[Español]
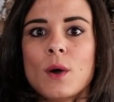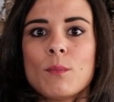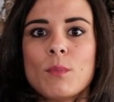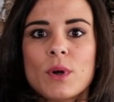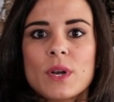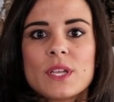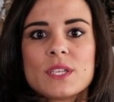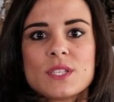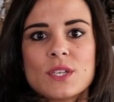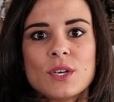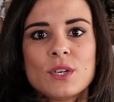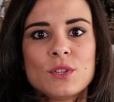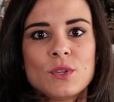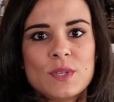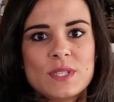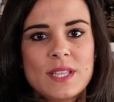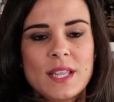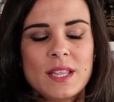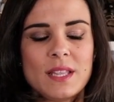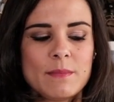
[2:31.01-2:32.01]
Por eso
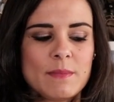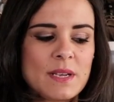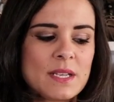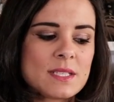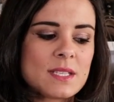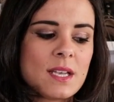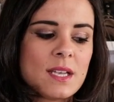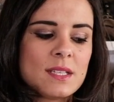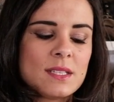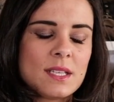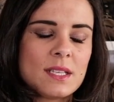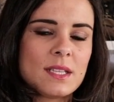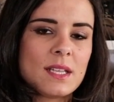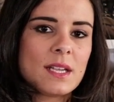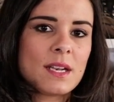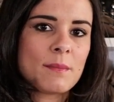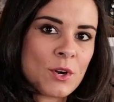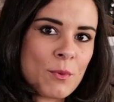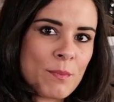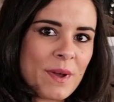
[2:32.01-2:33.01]
no está de más
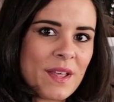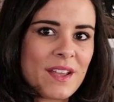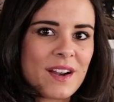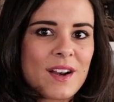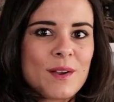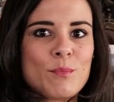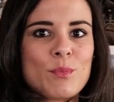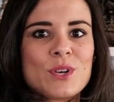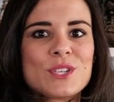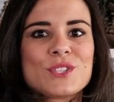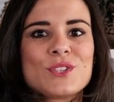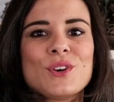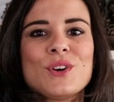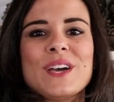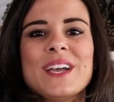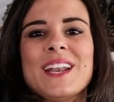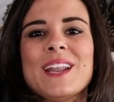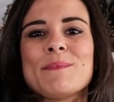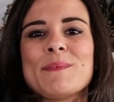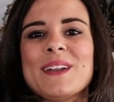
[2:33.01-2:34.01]
tener ropa de
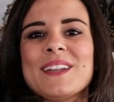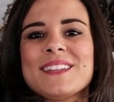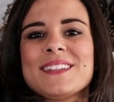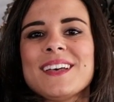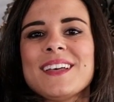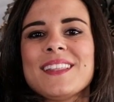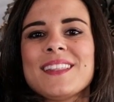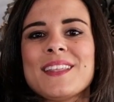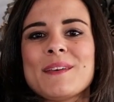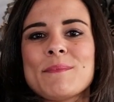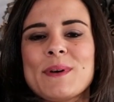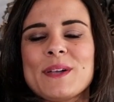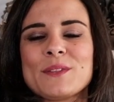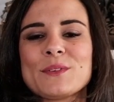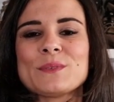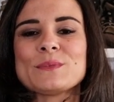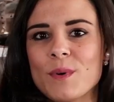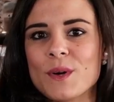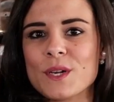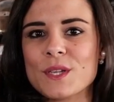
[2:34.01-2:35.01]
repuesto en la maleta de
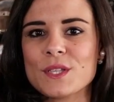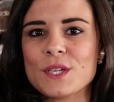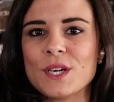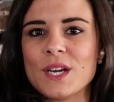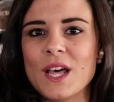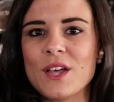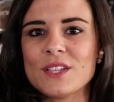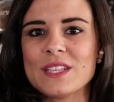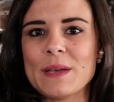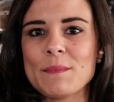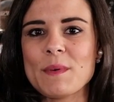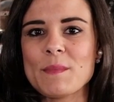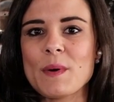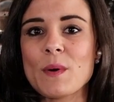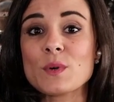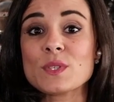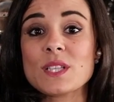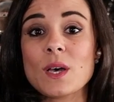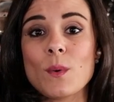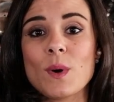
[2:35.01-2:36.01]
mano. Por otro lado, también
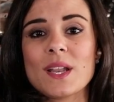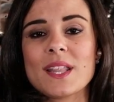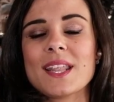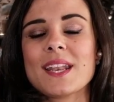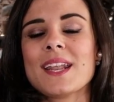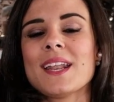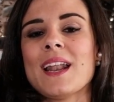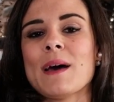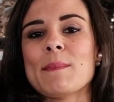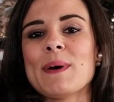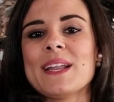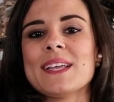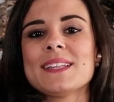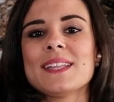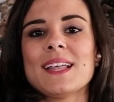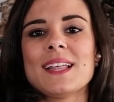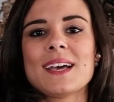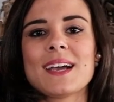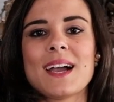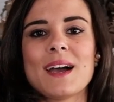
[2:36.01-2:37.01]
me gusta guardar en la
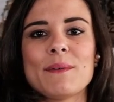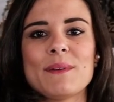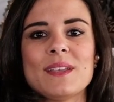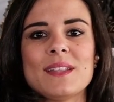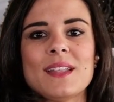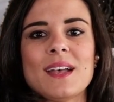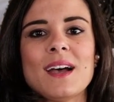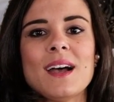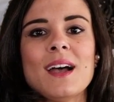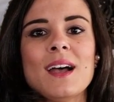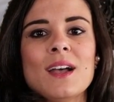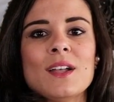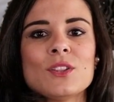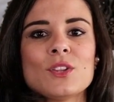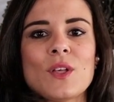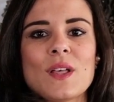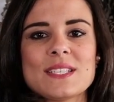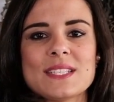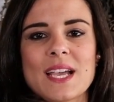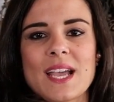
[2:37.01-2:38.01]
maleta de cabina
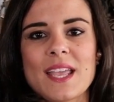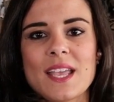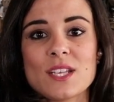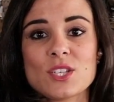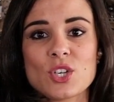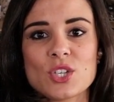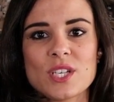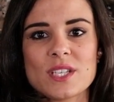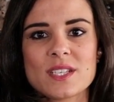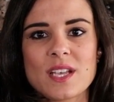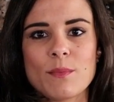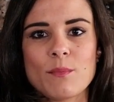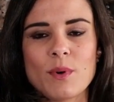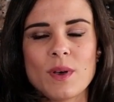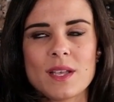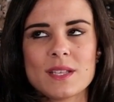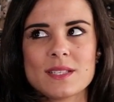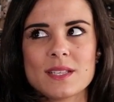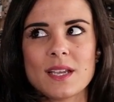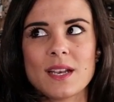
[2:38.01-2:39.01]
todas aquellas cosas que
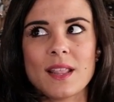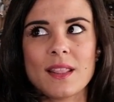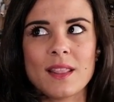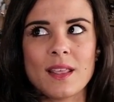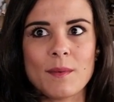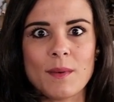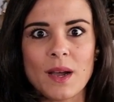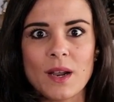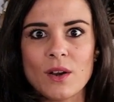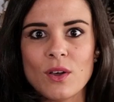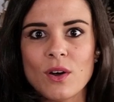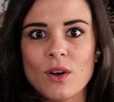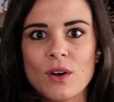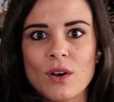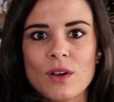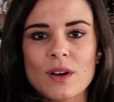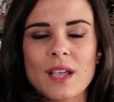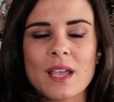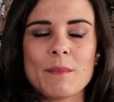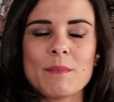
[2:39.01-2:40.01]
puedan ser de
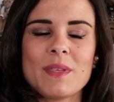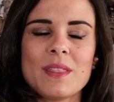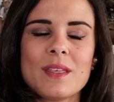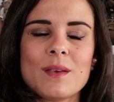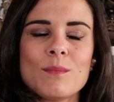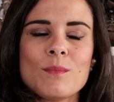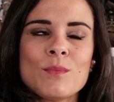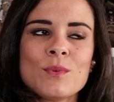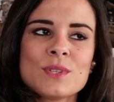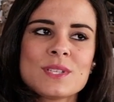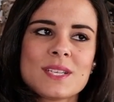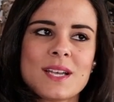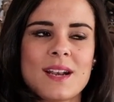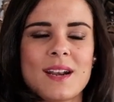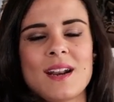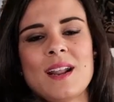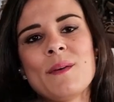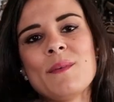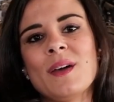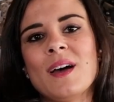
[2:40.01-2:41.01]
valor, que me dé mucha
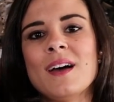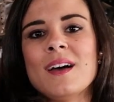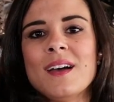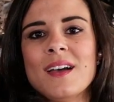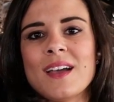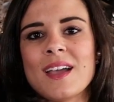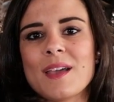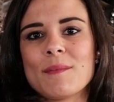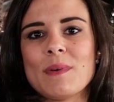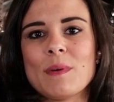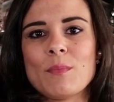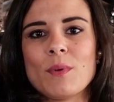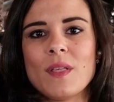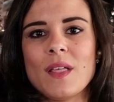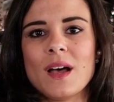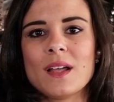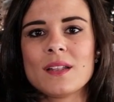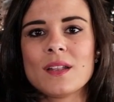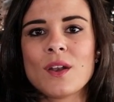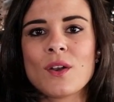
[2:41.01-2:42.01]
rabia, que me
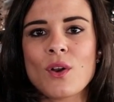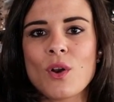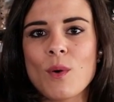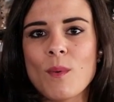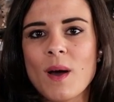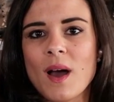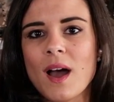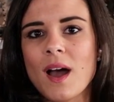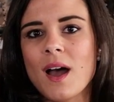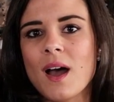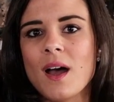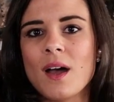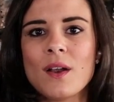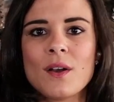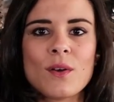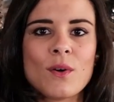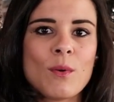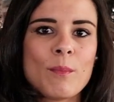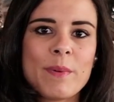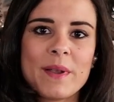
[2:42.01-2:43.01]
puedan
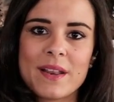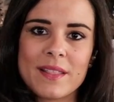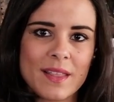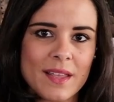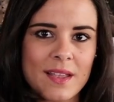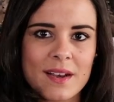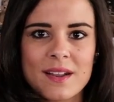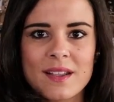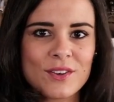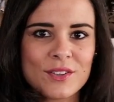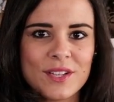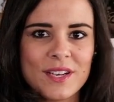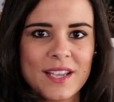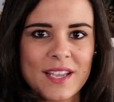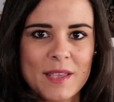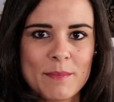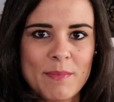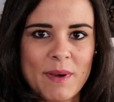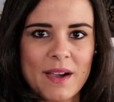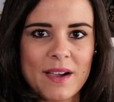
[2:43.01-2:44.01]
robar o perder con el
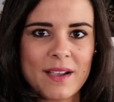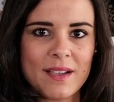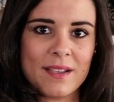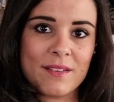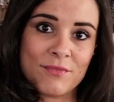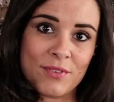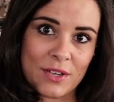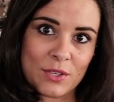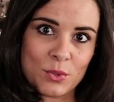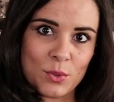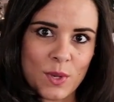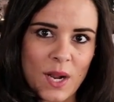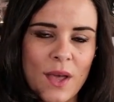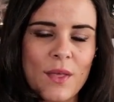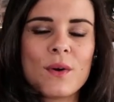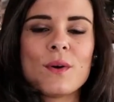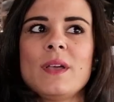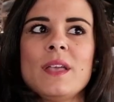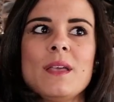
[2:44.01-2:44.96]
equipaje facturado.